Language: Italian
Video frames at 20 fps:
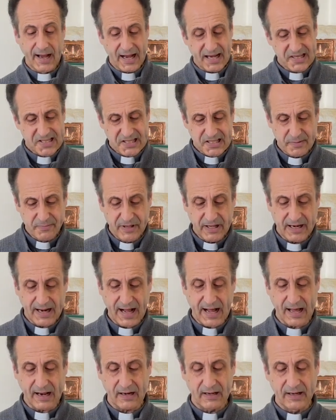
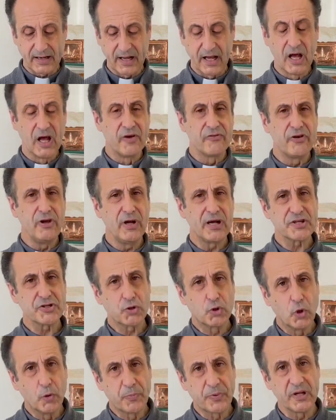assimilarle fino a
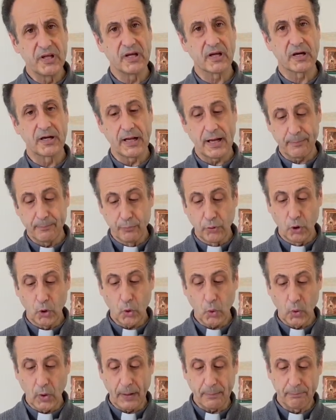scoprirne a
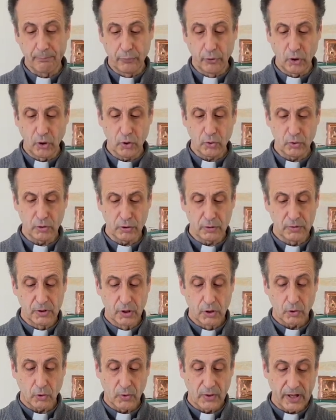poco a
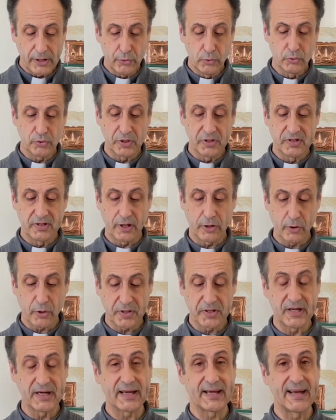poco, con l'aiuto interiore
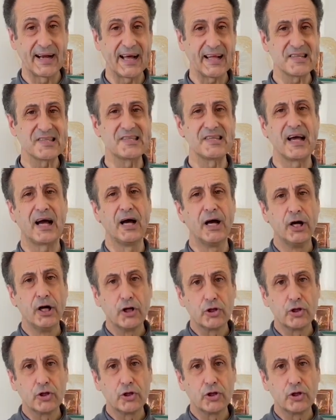della grazia,